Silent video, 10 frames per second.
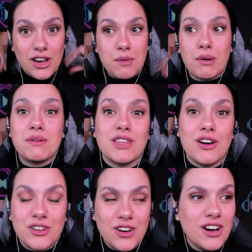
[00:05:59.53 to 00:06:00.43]
hago después
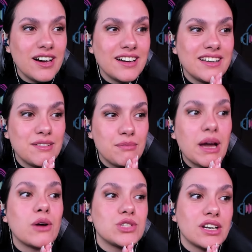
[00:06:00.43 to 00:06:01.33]
video o no,
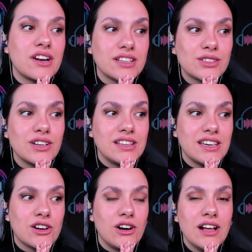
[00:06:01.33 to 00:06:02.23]
voy a escuchar el resto del
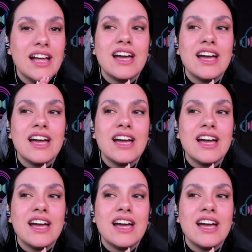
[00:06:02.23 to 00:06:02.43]
disco.